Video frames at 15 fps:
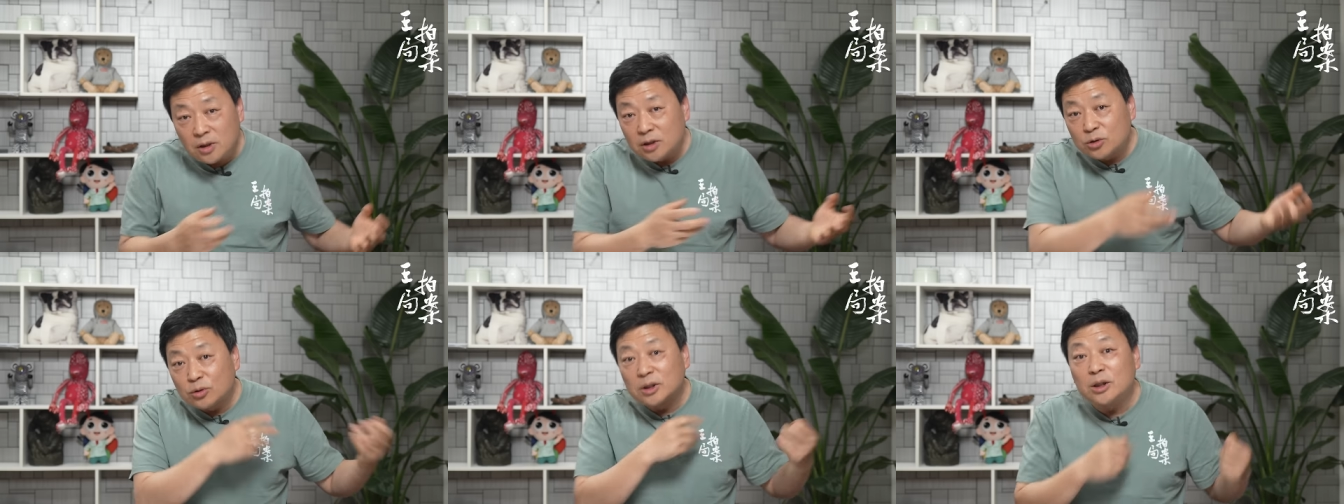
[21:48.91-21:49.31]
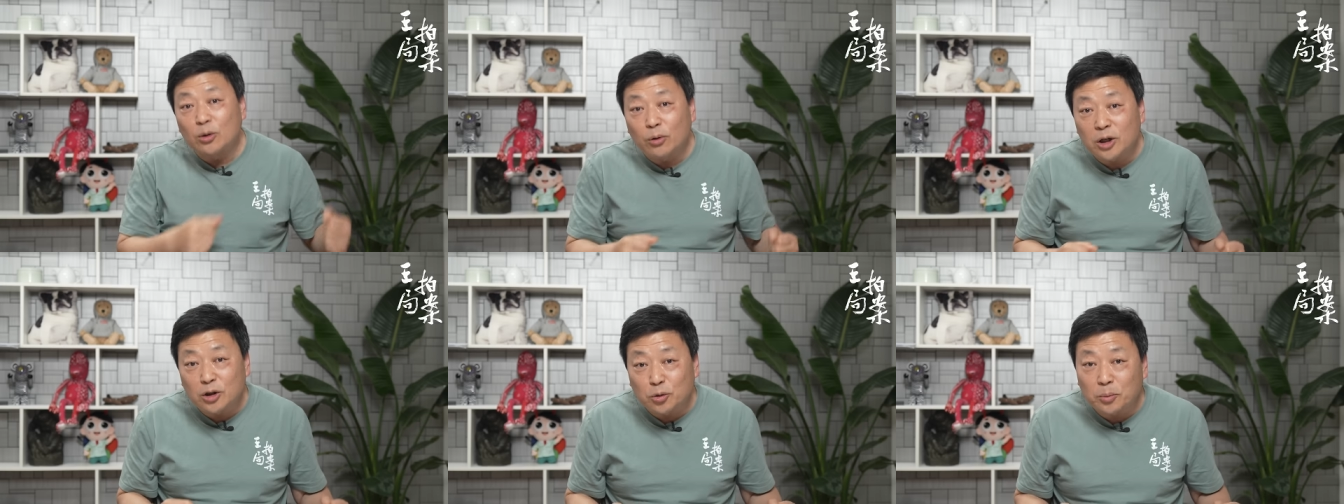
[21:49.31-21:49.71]
遵义
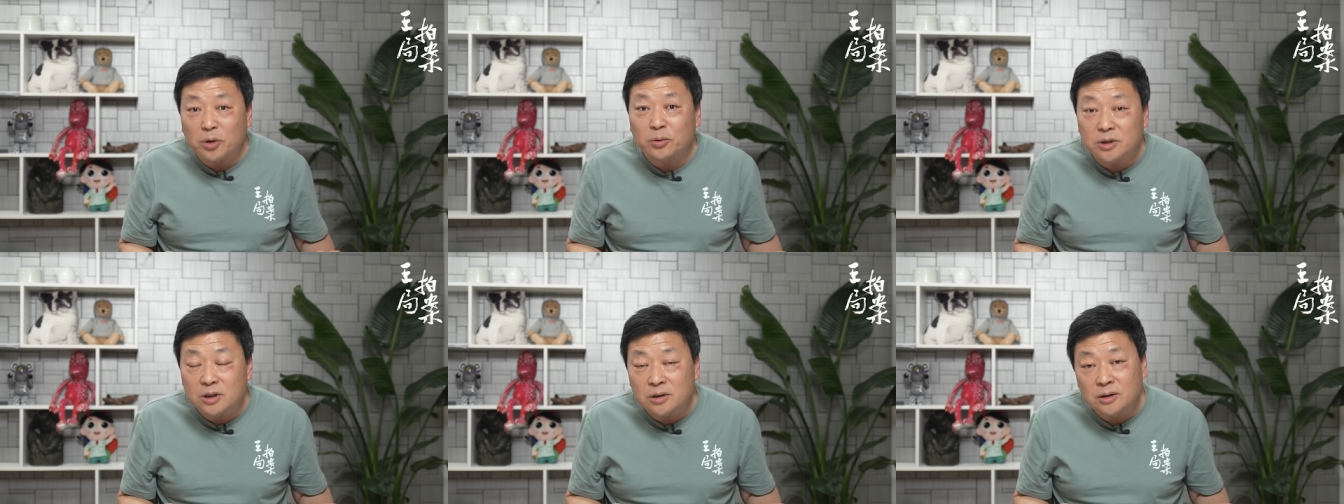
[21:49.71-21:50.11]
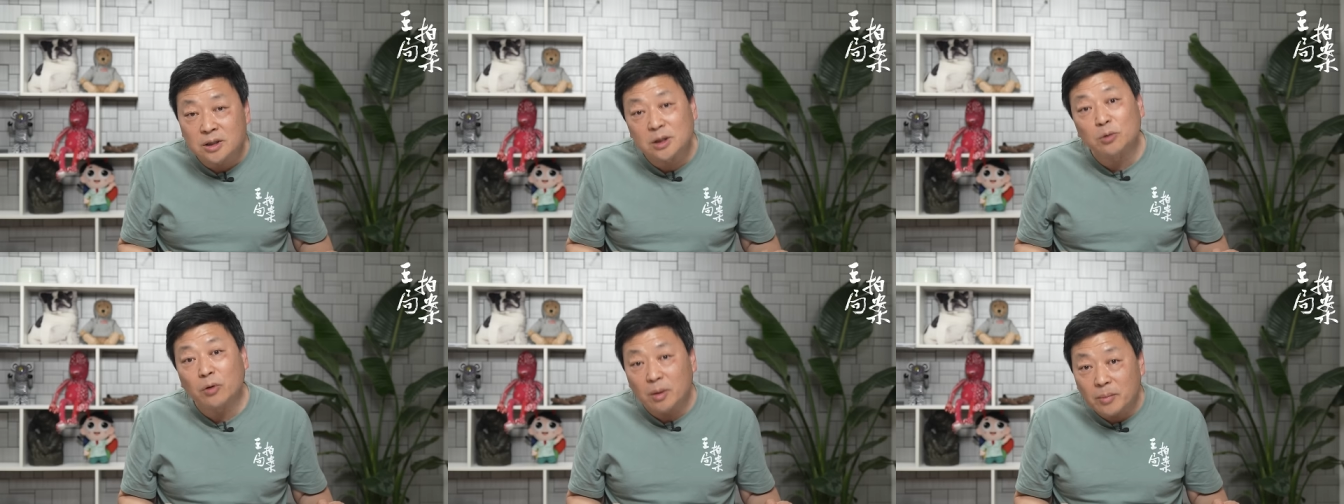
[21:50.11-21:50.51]
会议都没有
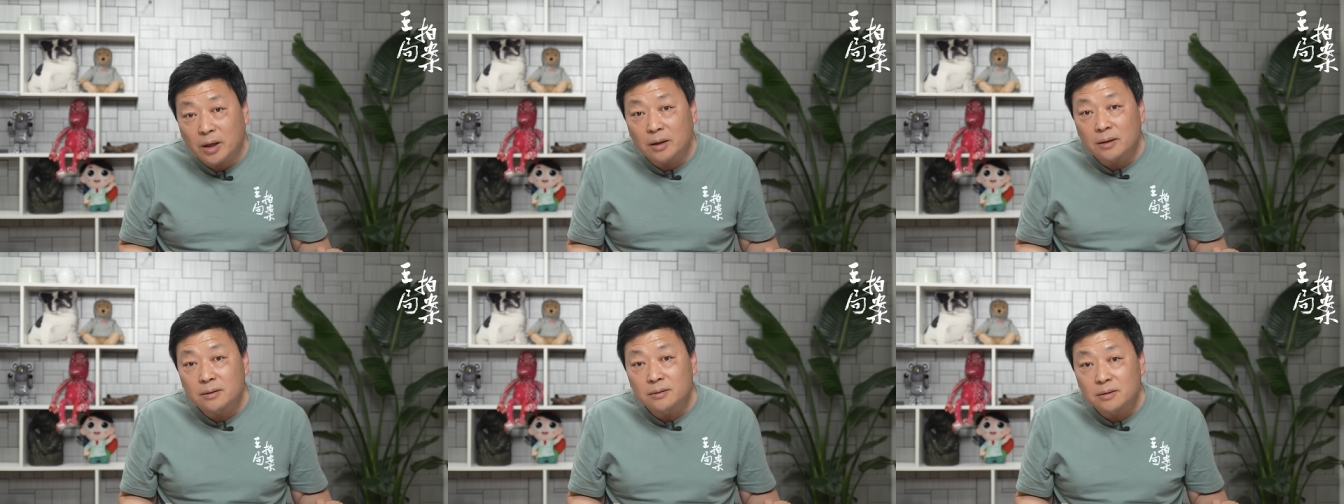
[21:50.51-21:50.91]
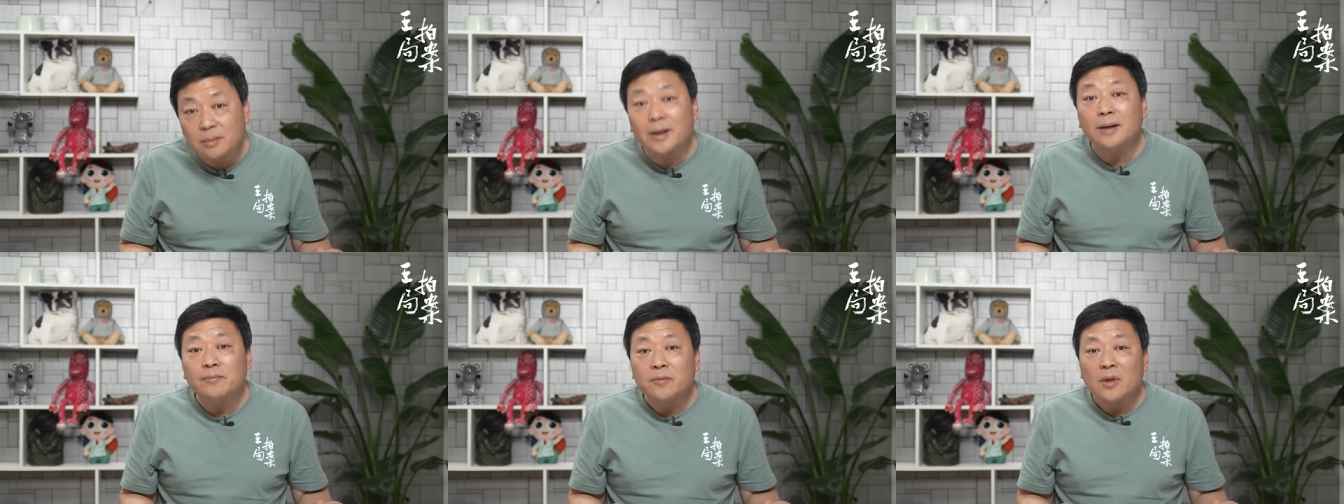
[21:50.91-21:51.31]
机会嘛，对
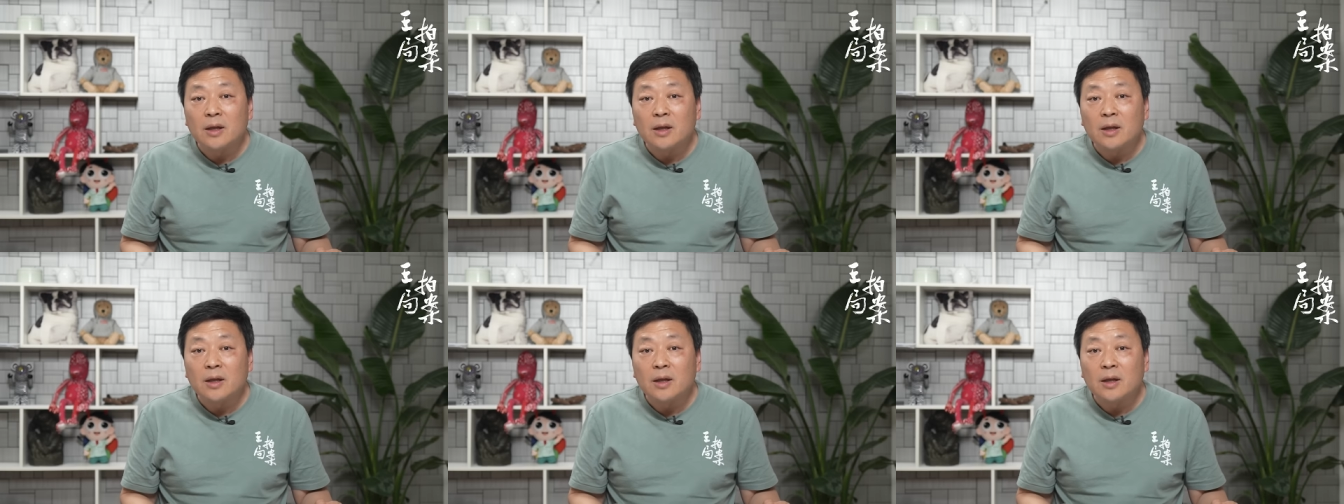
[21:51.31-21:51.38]
吧？